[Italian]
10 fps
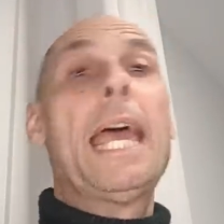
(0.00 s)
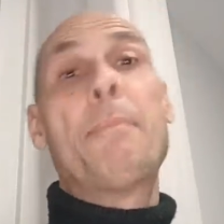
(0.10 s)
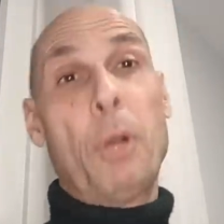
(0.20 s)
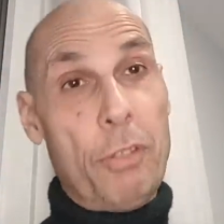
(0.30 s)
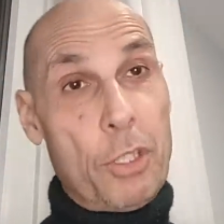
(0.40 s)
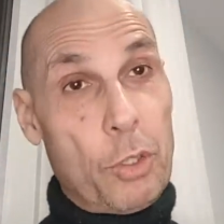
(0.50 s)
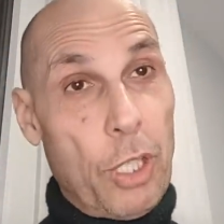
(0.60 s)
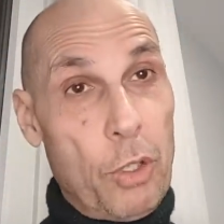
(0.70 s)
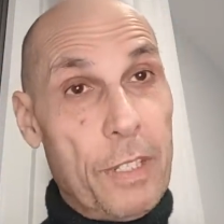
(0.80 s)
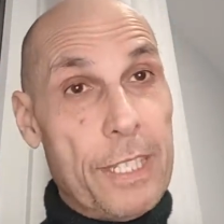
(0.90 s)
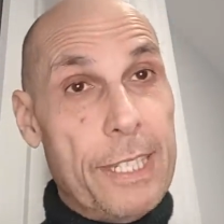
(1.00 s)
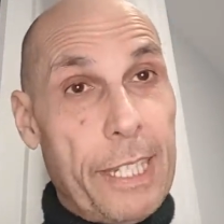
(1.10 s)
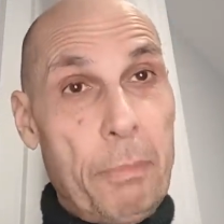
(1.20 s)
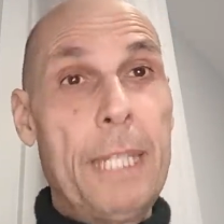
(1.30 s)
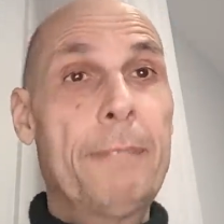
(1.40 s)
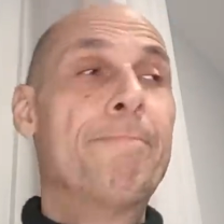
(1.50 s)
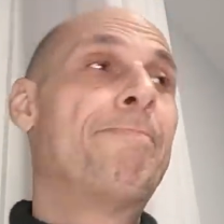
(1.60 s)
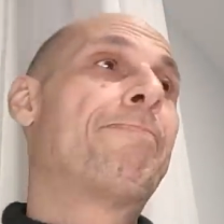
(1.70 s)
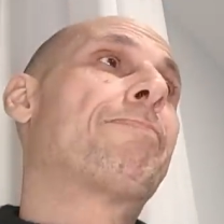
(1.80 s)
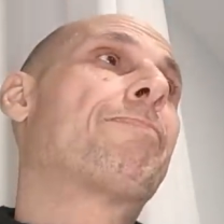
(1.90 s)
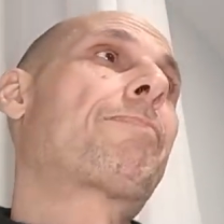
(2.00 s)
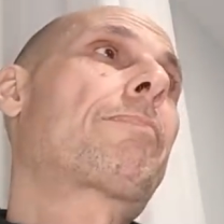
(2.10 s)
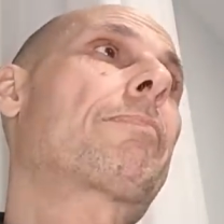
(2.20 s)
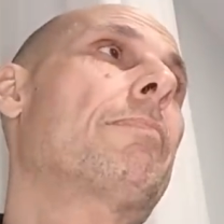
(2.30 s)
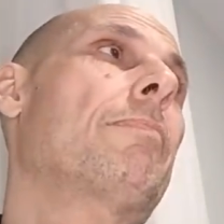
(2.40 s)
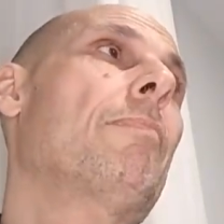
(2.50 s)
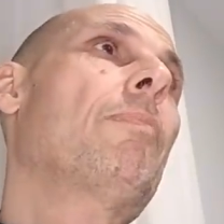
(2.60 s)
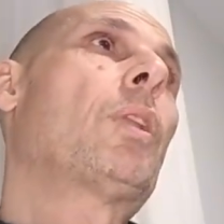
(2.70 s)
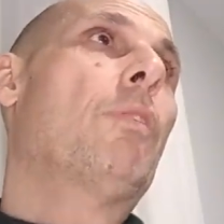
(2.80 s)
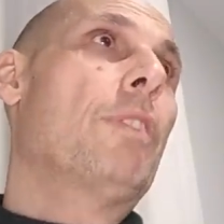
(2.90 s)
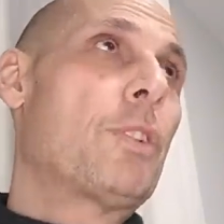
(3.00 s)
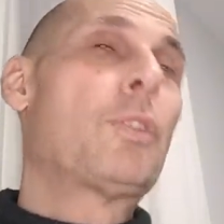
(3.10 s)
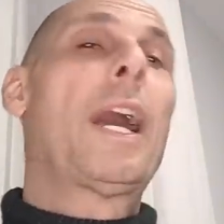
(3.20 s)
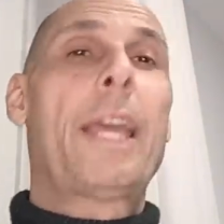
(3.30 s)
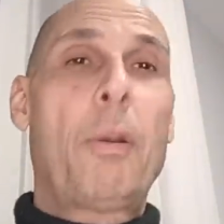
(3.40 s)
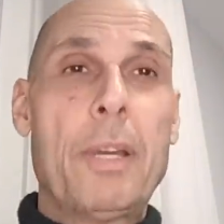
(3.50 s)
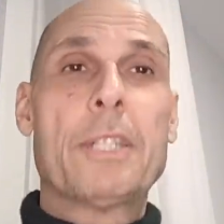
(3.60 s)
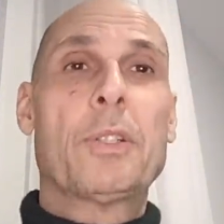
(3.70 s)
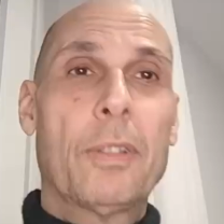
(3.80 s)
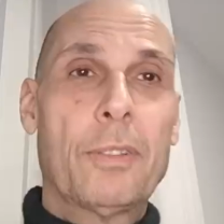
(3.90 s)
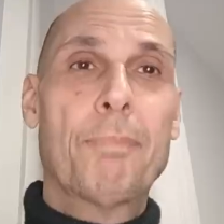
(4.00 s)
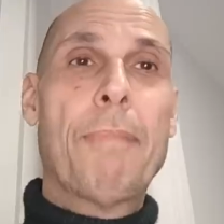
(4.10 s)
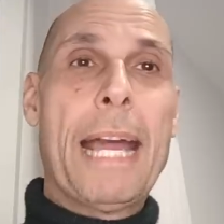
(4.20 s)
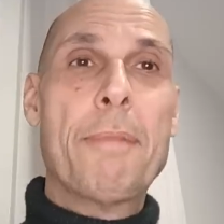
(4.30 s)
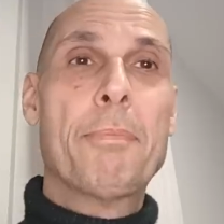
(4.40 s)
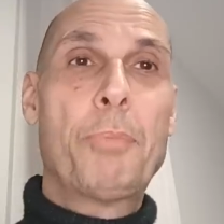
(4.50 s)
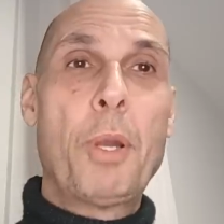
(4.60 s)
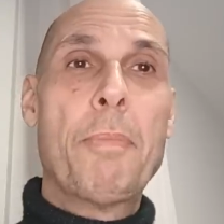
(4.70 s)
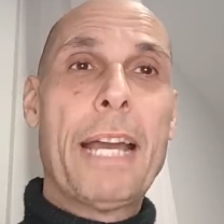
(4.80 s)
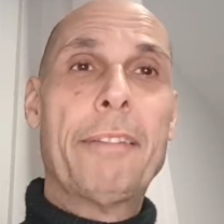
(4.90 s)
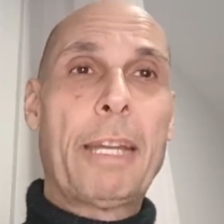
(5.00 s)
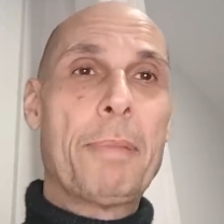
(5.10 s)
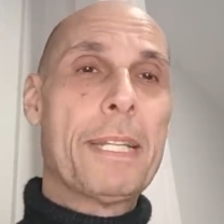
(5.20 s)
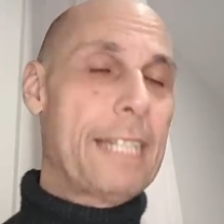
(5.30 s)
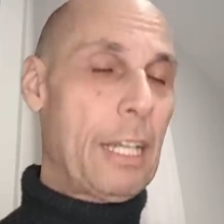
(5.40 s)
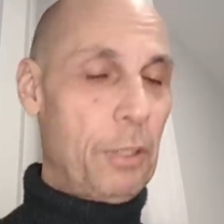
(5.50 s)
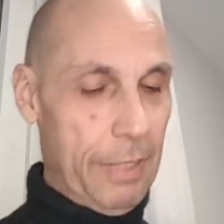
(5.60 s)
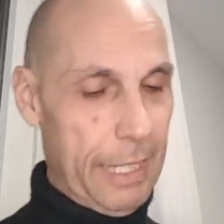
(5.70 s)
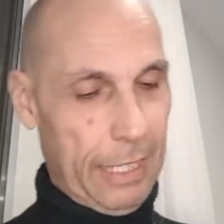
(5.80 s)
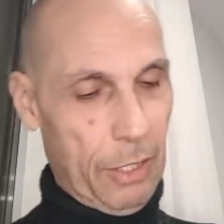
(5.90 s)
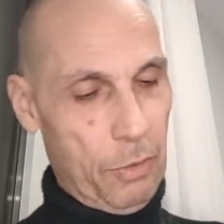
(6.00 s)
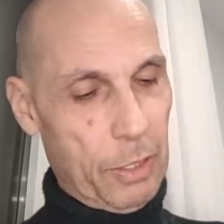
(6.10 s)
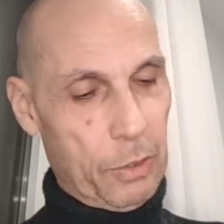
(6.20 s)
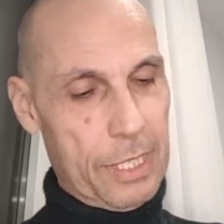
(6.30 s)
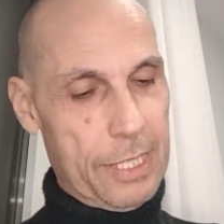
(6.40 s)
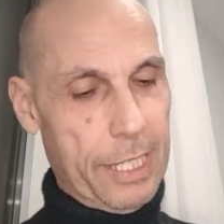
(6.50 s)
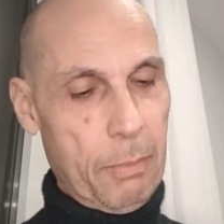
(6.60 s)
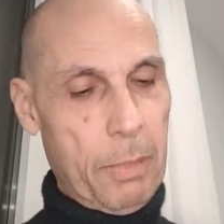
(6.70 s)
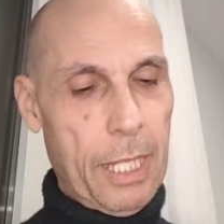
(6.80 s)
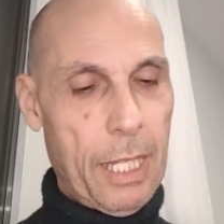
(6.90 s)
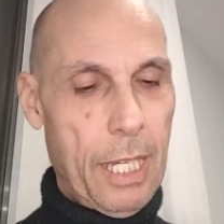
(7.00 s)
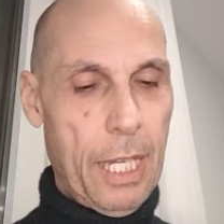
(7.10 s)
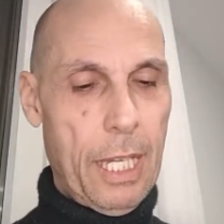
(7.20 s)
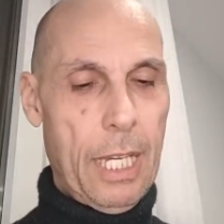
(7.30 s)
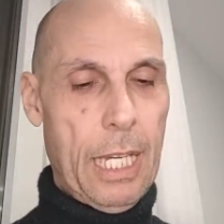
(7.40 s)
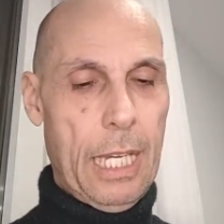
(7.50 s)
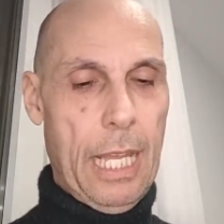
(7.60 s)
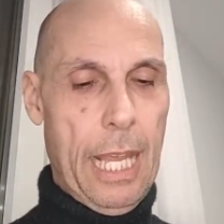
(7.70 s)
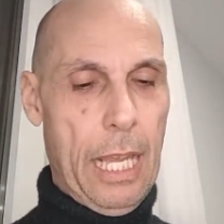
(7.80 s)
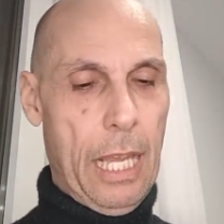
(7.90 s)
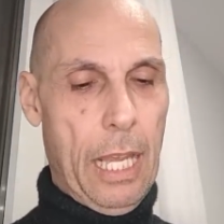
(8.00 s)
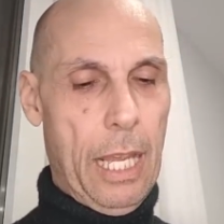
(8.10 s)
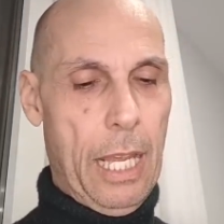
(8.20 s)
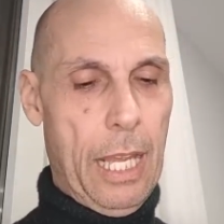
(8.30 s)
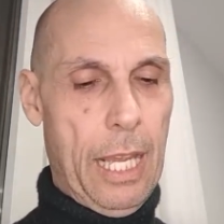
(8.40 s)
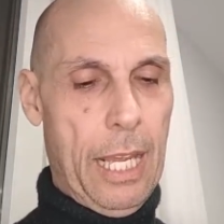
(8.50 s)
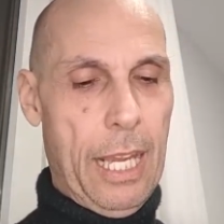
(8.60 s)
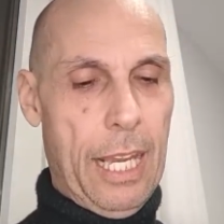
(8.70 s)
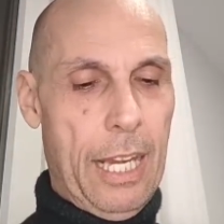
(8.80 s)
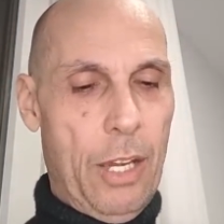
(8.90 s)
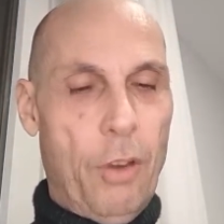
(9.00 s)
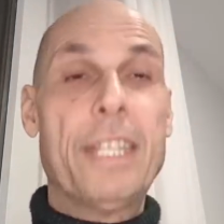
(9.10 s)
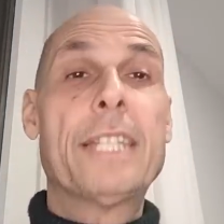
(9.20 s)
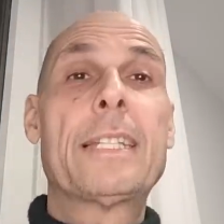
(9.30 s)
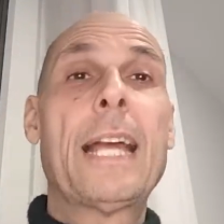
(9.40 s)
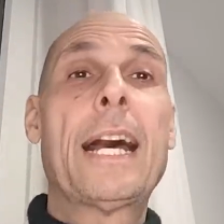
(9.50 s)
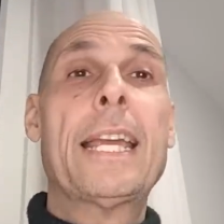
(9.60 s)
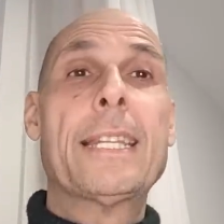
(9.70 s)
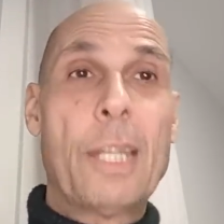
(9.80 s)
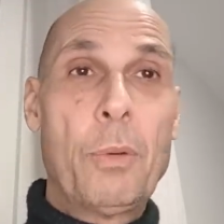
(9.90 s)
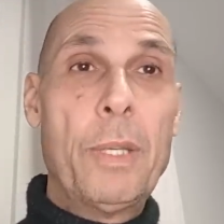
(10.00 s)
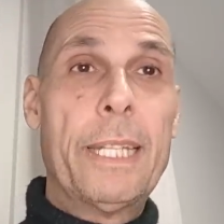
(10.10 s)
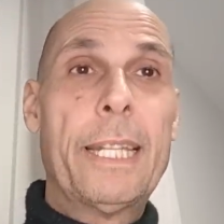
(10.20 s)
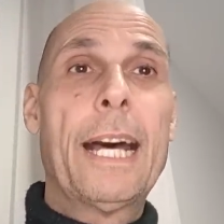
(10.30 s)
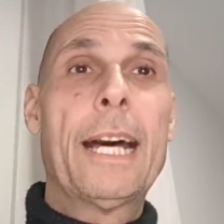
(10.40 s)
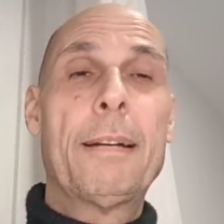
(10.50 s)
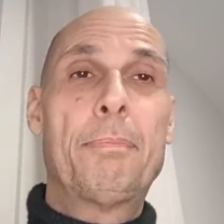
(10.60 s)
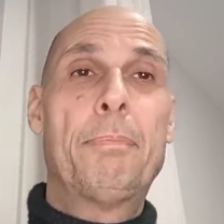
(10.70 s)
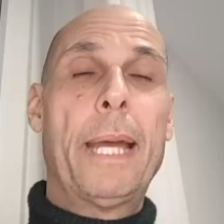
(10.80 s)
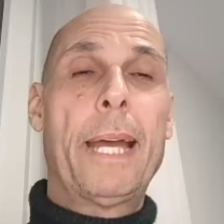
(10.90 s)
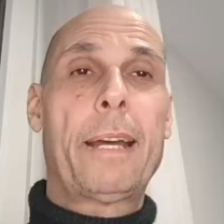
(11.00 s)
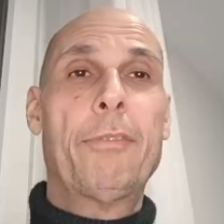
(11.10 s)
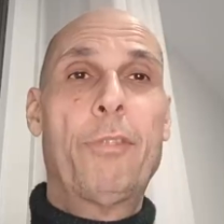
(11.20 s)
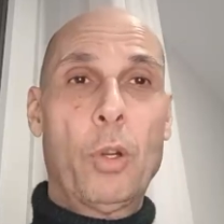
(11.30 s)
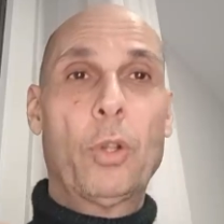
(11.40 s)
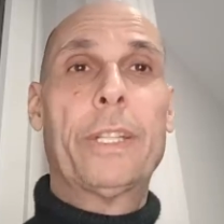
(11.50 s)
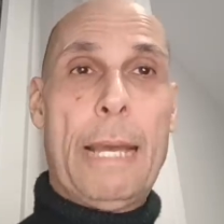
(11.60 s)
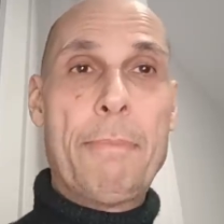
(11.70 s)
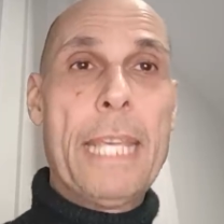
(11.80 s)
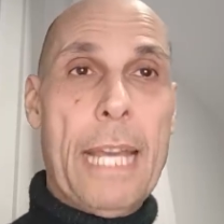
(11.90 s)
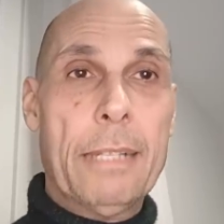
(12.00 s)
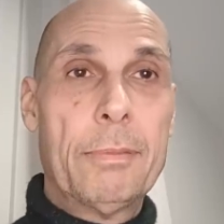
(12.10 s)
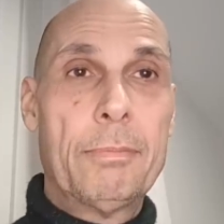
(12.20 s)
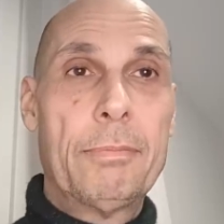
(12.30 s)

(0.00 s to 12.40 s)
E poi ho visto la Juve Serie B, ho visto anche questo, mai, poi mai avrei pensato di vedere la Juventus in Serie B, e l'ho vista e seguita per volontà mia,